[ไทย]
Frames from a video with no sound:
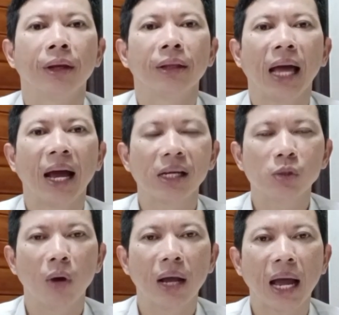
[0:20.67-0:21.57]
ทางกระ
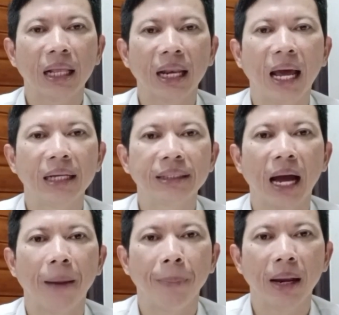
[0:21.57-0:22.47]
ทรวงการคลัง
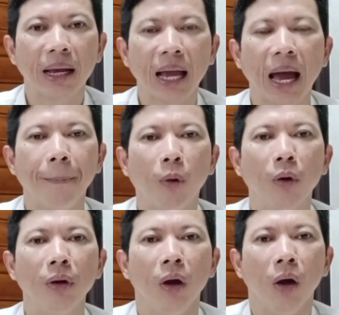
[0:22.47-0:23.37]
จะประกาศผ
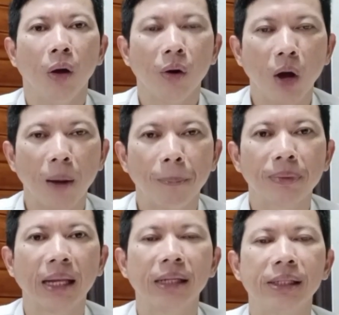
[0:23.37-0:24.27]
ลรอบ
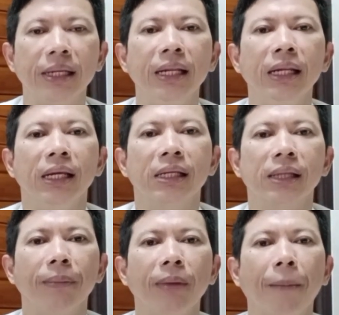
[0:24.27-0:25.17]
ตัดสิน
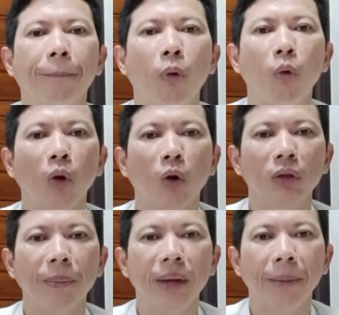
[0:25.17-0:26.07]
สำหรับผู้ลง
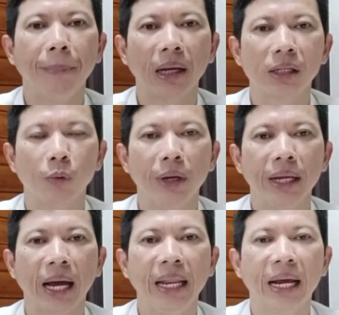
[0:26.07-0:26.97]
ทะเบียนบัตรสวัส
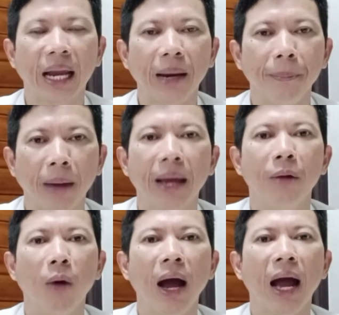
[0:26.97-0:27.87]
ดิการแห่งรัฐใหม่
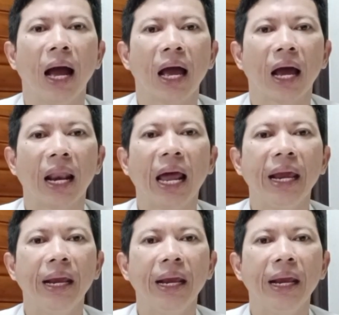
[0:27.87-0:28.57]
ว่าใคร